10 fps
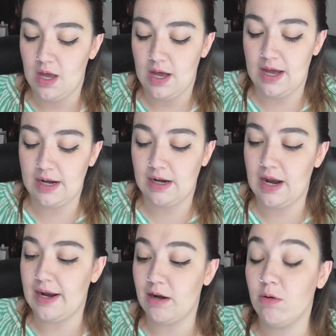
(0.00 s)

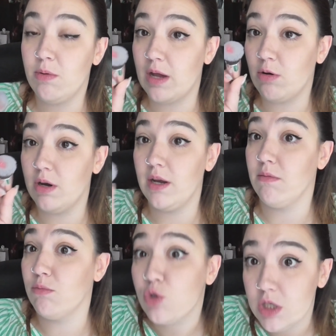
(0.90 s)
arreglar algo. Voy a
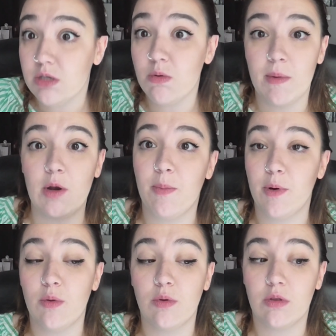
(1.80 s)
coger muchísimo menos
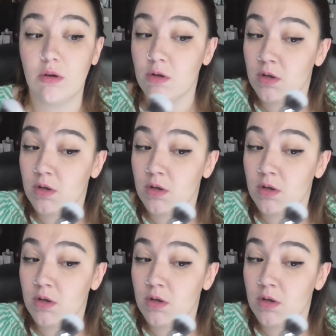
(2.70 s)
producto.